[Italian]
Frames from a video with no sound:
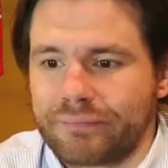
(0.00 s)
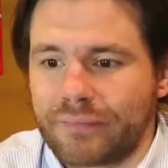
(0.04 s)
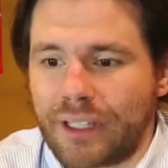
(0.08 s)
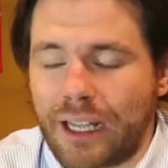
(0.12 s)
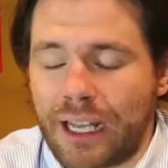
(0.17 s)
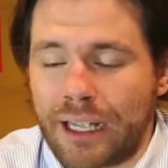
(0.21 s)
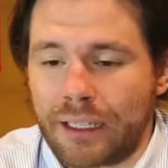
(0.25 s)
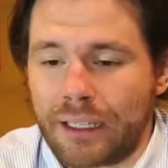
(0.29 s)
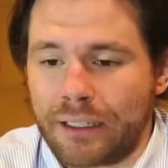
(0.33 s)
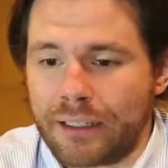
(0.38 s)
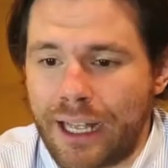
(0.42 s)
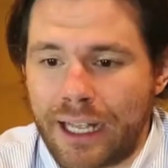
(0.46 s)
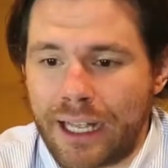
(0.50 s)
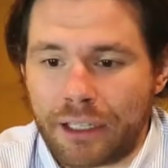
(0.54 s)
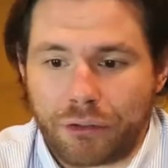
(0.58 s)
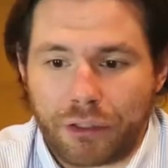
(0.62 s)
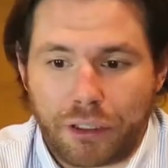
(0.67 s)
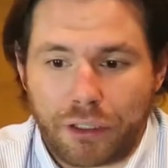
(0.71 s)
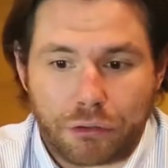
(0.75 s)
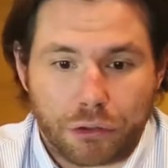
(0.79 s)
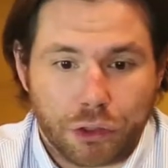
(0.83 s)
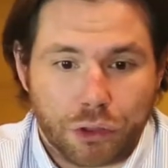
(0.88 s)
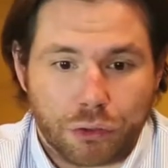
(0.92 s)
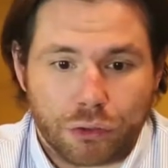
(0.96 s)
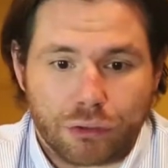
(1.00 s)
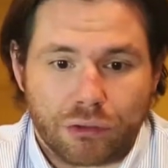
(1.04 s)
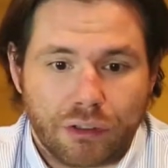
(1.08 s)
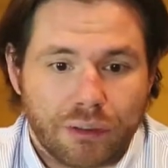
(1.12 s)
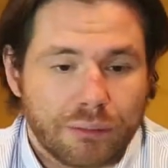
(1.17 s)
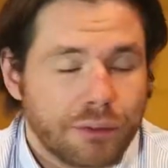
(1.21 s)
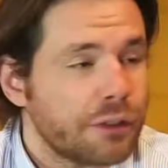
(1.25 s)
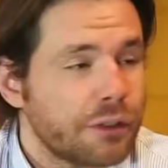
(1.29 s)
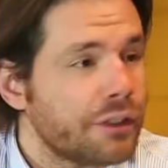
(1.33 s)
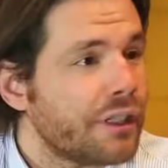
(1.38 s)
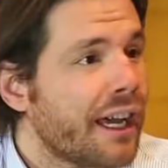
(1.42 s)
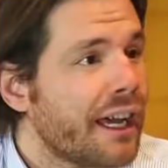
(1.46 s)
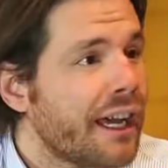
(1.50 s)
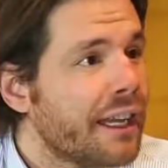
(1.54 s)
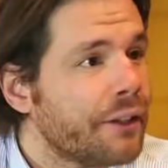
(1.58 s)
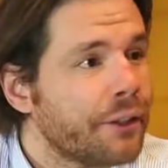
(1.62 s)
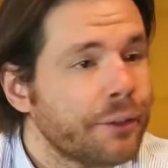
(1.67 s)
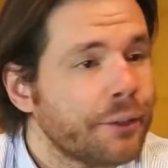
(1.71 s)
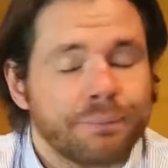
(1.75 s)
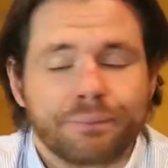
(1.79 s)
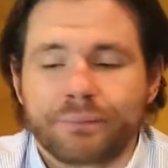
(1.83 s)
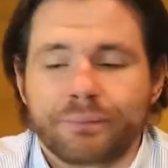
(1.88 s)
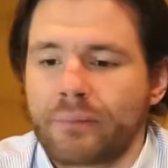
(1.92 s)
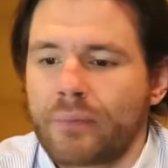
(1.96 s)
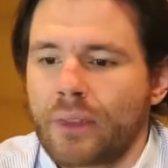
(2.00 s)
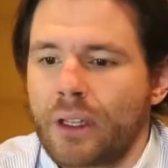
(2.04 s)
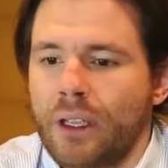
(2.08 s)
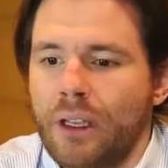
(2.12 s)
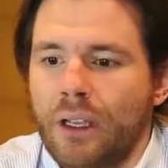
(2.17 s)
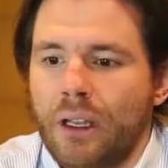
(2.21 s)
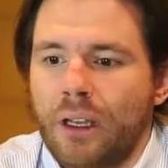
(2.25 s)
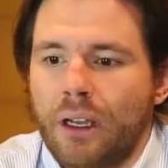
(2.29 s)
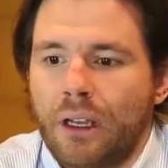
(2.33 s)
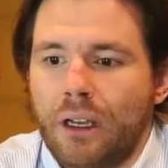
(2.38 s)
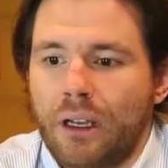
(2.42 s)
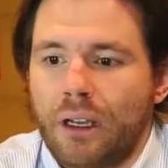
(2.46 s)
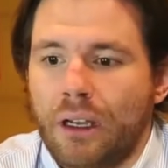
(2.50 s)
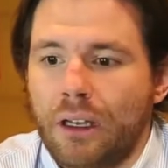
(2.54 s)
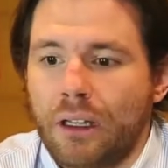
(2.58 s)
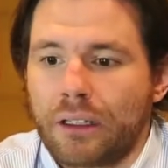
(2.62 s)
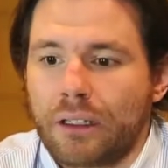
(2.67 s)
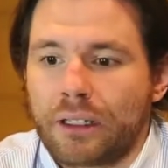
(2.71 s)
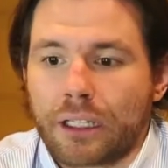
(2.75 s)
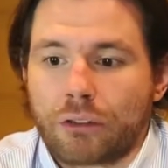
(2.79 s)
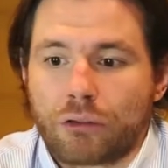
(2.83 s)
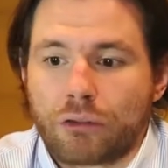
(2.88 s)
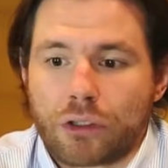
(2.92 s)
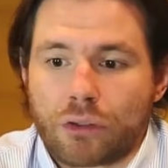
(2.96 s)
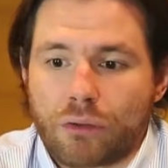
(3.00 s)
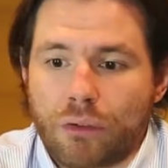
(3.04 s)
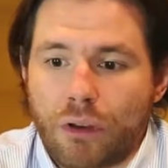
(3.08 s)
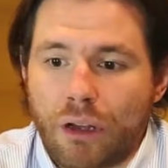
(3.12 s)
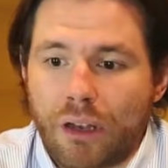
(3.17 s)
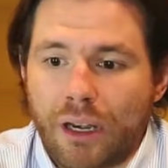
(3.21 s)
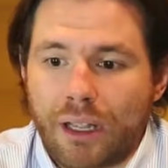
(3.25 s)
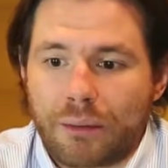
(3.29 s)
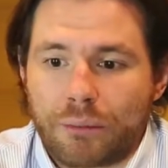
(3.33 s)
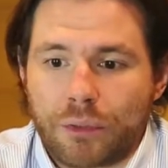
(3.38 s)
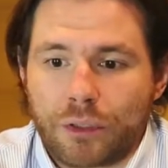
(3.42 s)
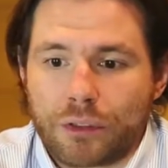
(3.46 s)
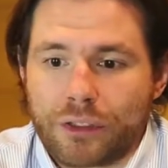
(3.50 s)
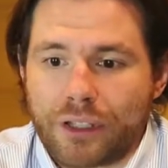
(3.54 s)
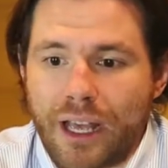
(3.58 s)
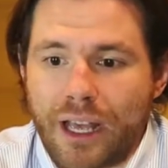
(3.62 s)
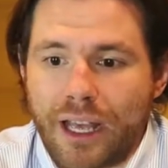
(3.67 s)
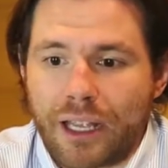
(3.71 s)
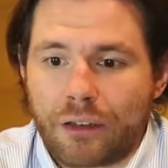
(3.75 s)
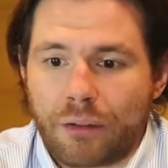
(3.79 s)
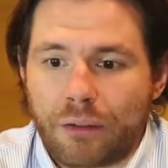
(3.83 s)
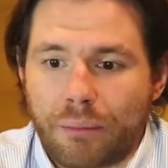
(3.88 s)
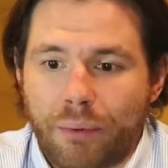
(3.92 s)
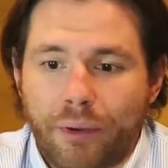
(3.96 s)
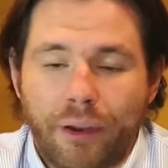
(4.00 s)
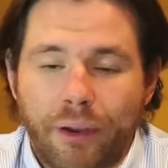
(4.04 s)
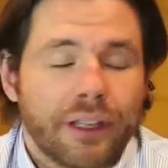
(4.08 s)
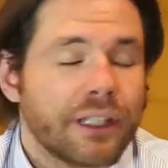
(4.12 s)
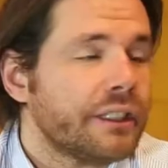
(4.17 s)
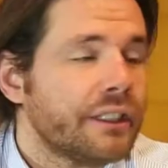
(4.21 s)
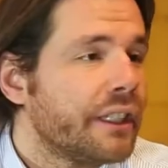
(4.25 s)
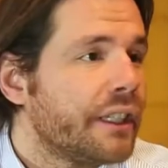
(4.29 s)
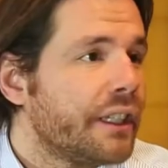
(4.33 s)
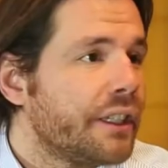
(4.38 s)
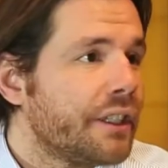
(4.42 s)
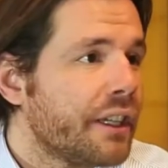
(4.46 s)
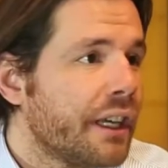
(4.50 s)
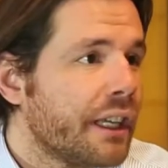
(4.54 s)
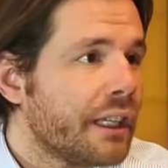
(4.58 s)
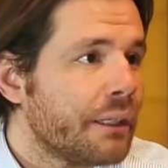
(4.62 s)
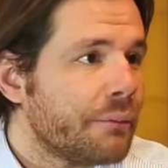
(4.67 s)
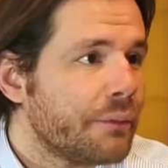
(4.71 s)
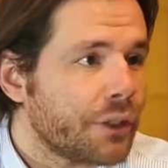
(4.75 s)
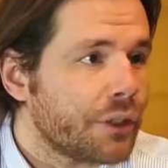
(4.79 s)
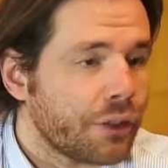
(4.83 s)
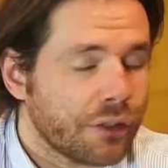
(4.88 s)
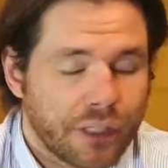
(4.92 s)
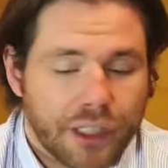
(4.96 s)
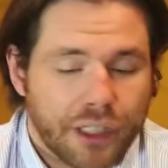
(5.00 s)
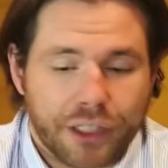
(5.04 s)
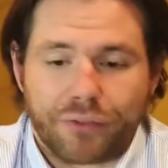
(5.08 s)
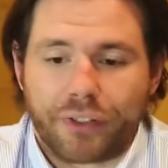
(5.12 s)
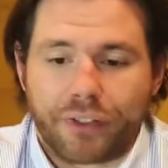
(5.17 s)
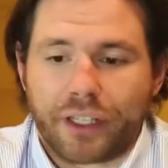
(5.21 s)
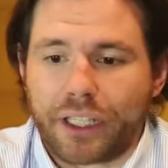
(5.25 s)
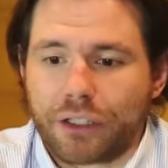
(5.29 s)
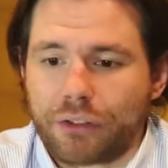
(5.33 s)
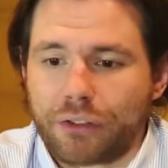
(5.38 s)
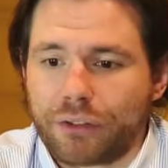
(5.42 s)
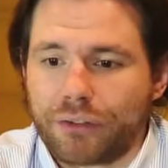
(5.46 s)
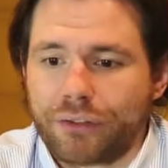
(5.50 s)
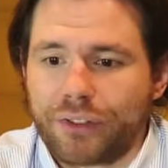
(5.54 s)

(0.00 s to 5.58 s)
na, nato e cresciuto a Bolzano, eh, andato a scuola a Bolzano, poi a 16 anni mi sono trasferito in